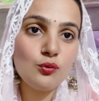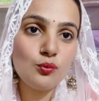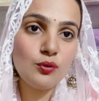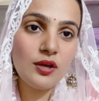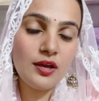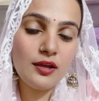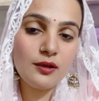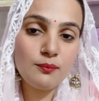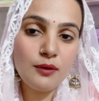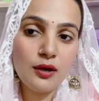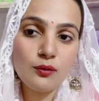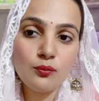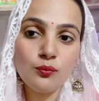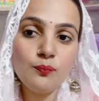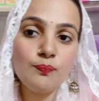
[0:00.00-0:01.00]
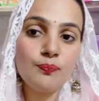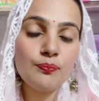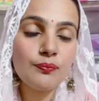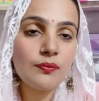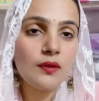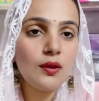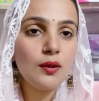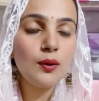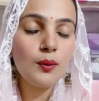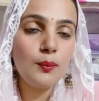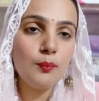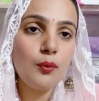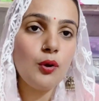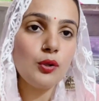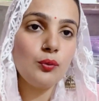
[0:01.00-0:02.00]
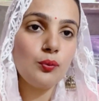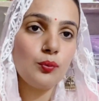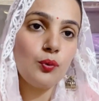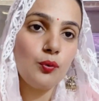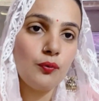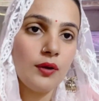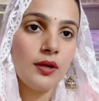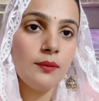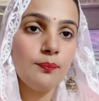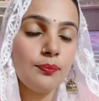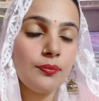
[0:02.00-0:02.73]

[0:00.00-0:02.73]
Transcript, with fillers: दुख है एक माँ को बहुत दुख हुआ है